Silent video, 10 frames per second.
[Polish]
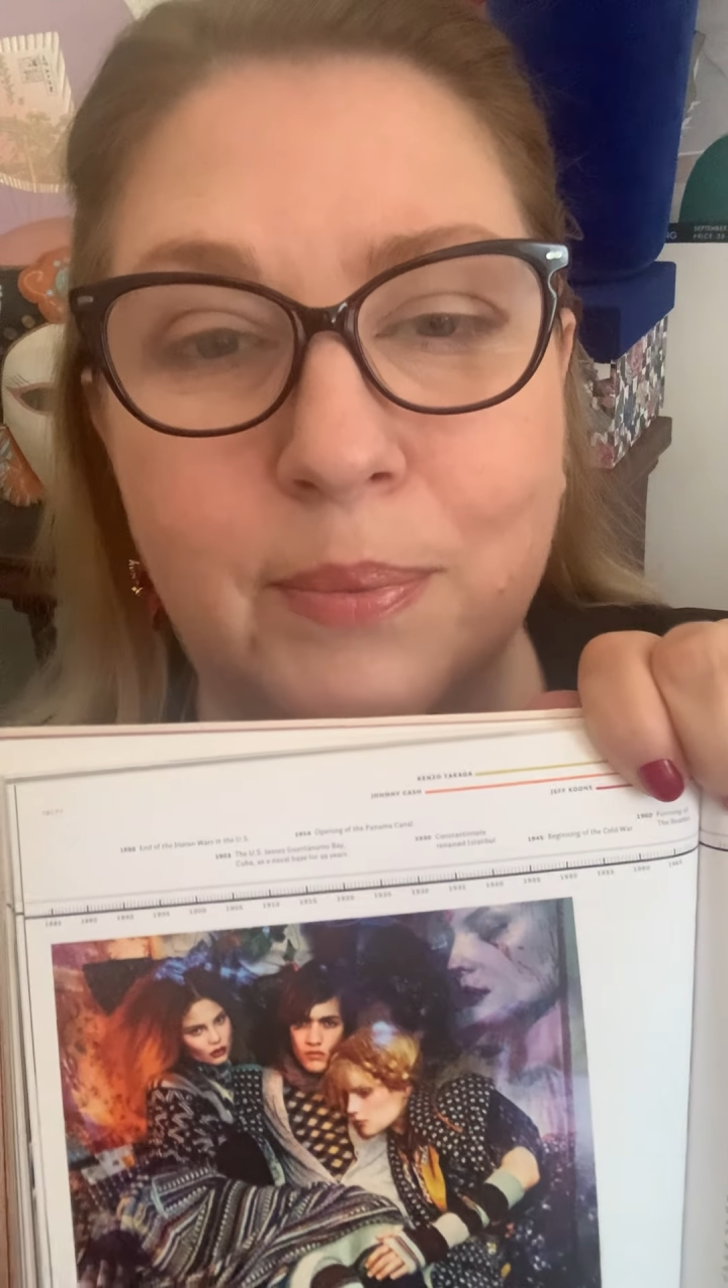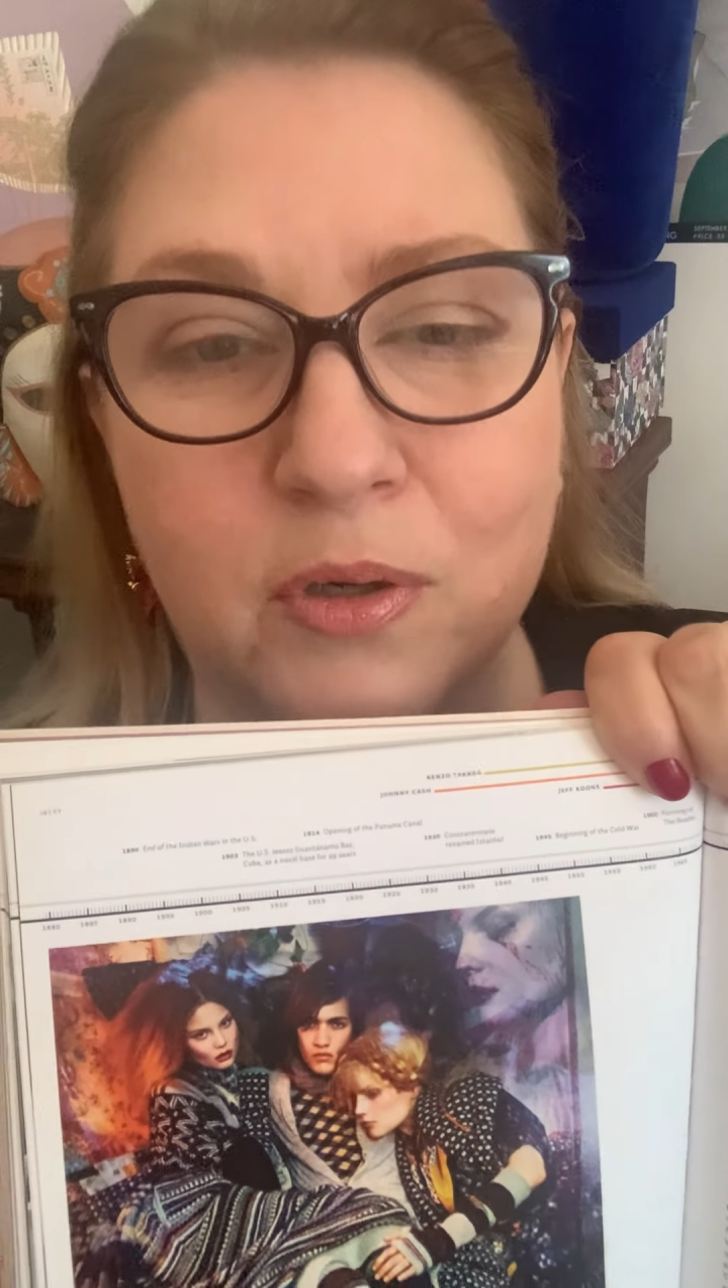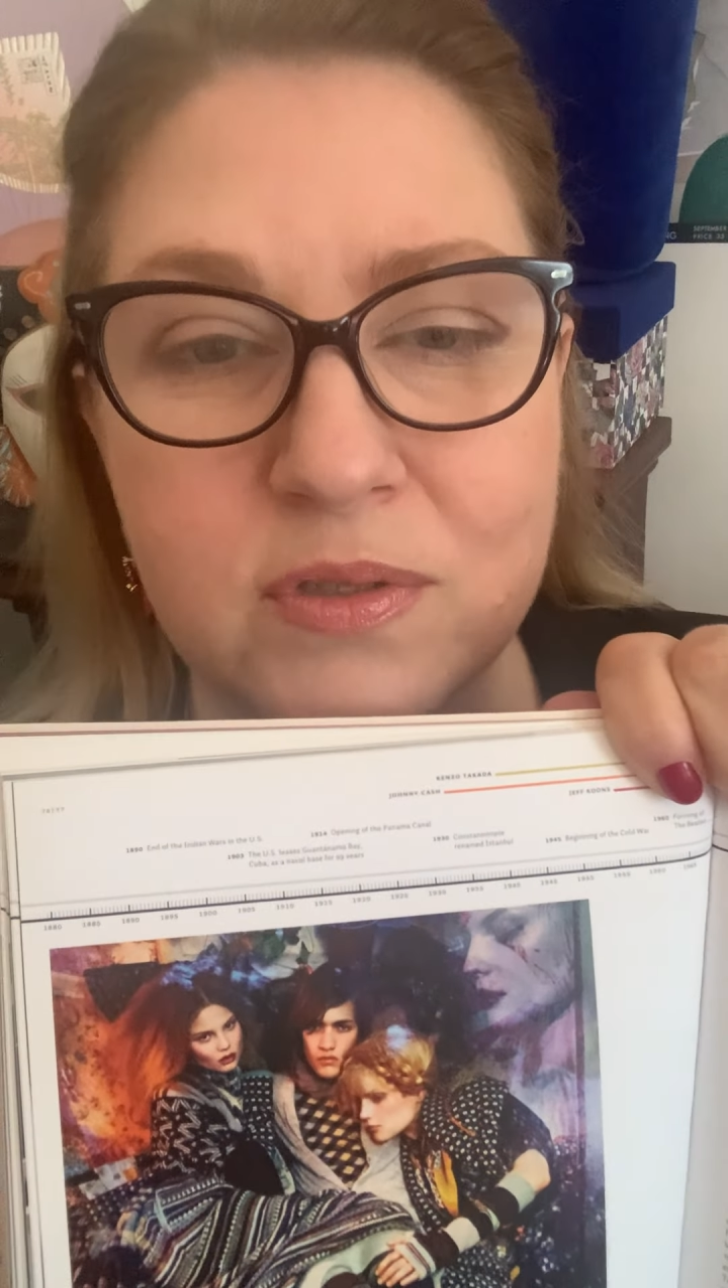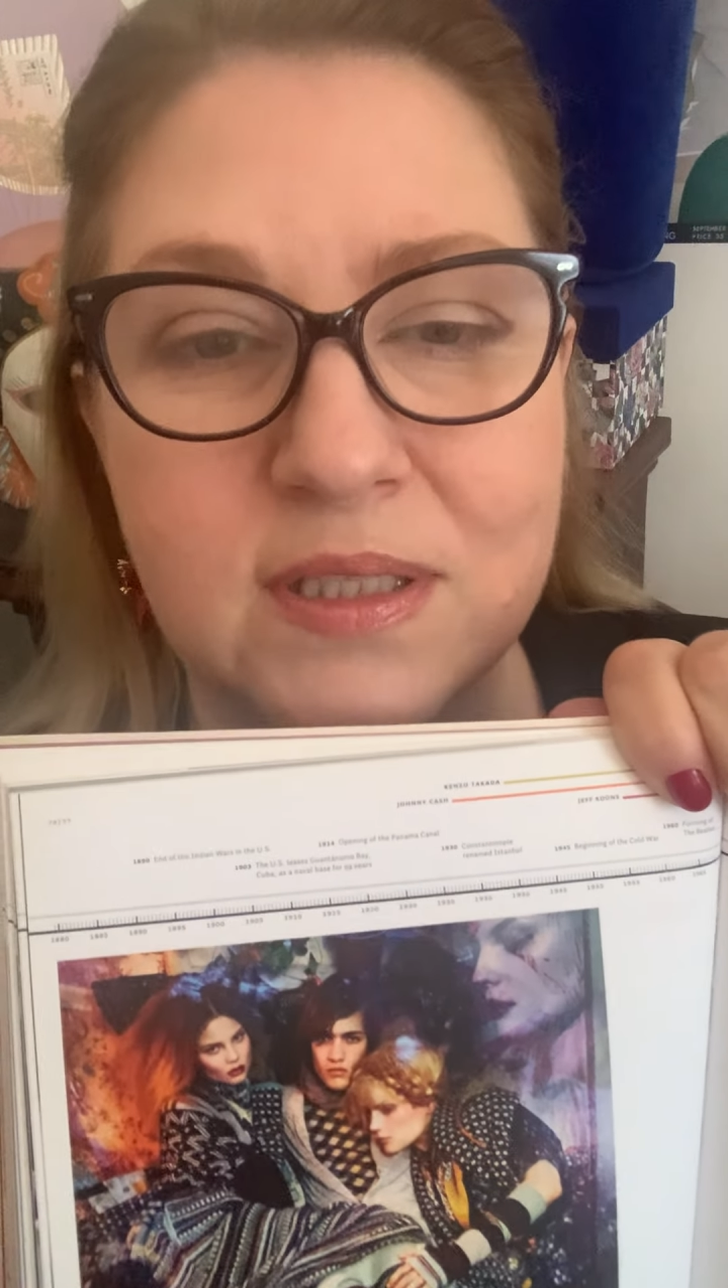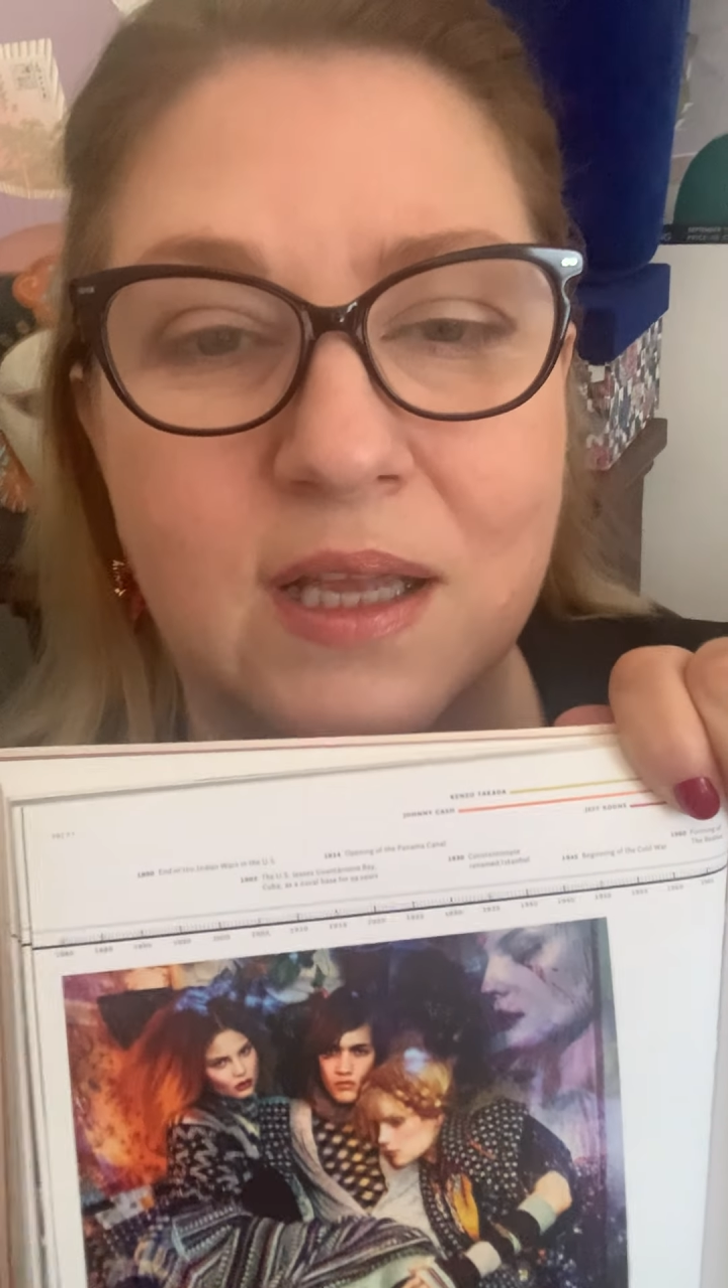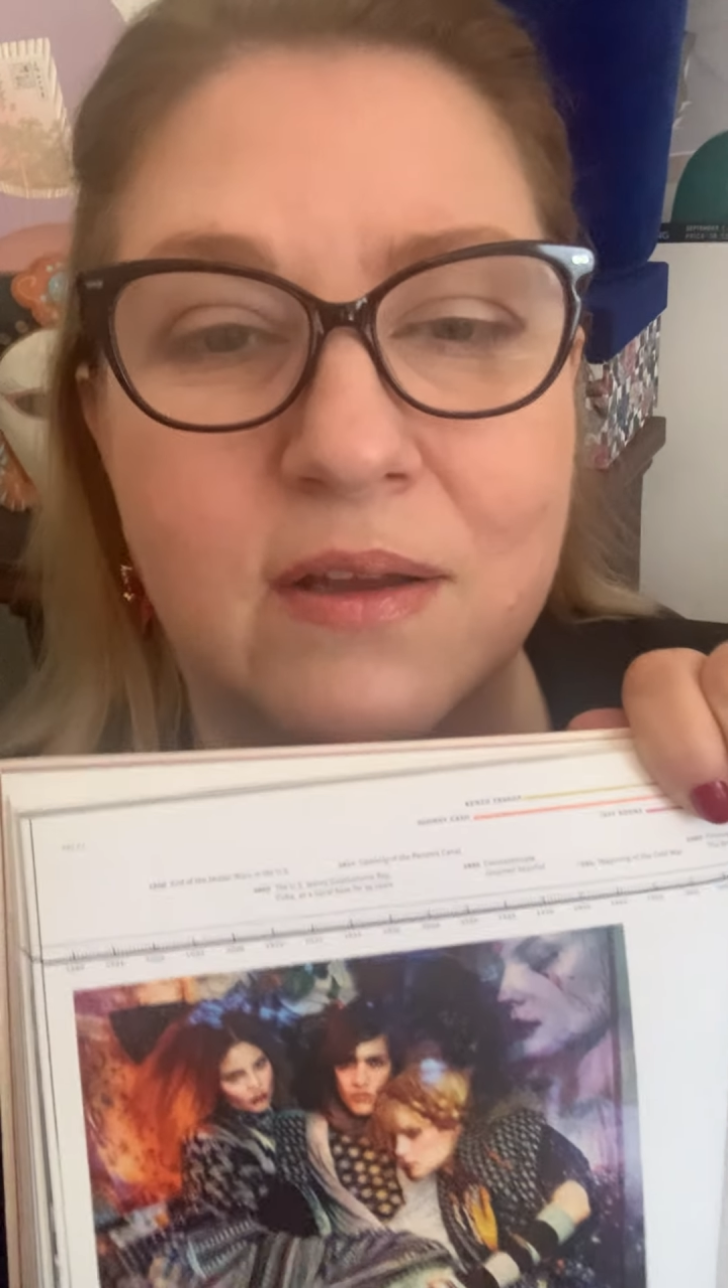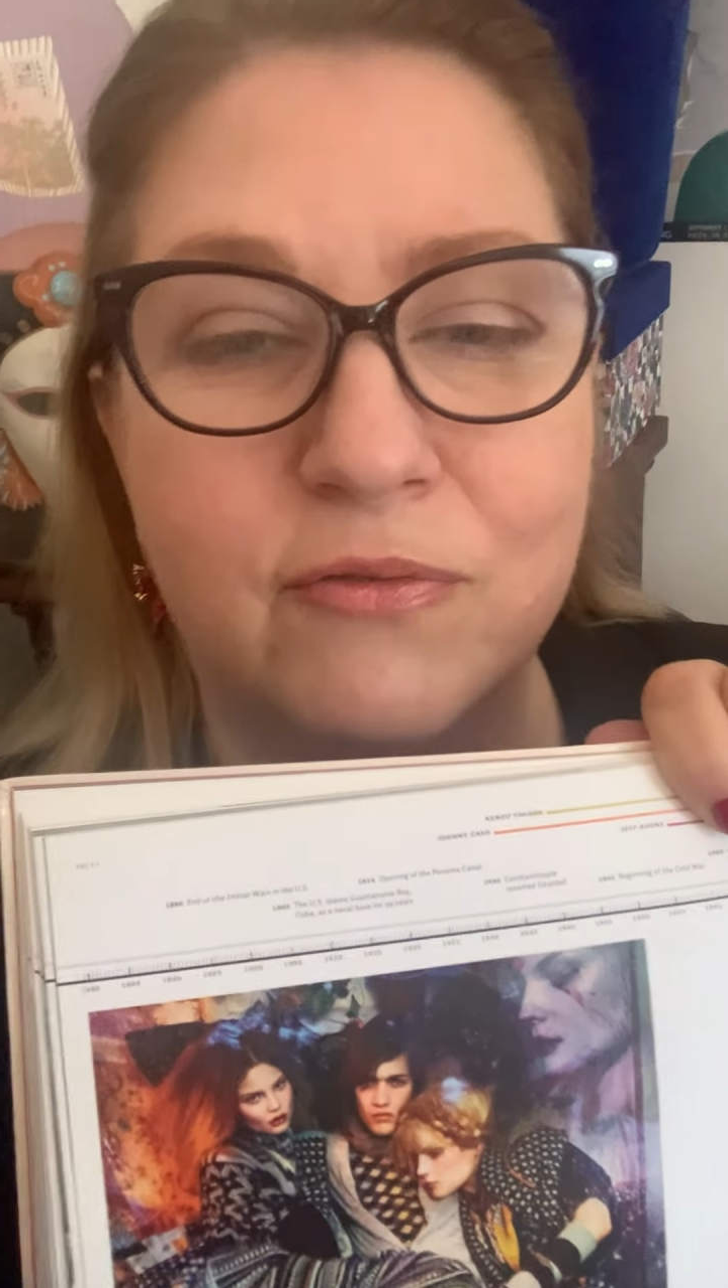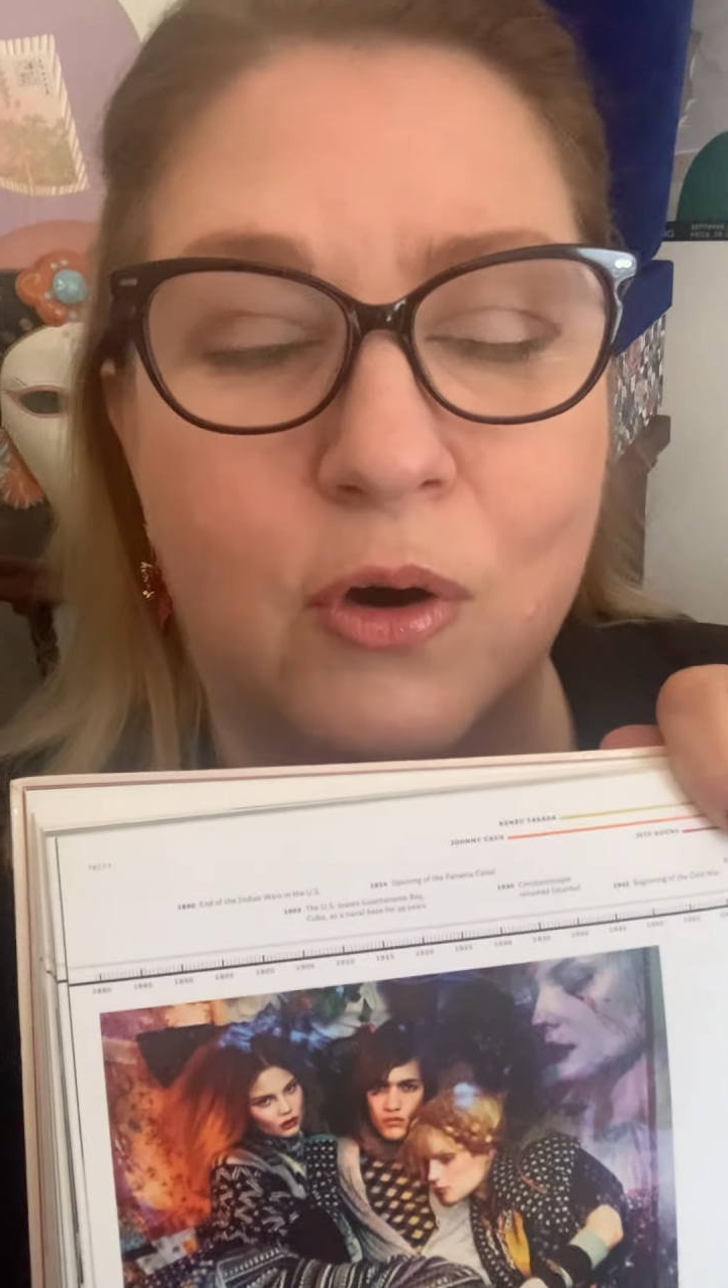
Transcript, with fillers: proste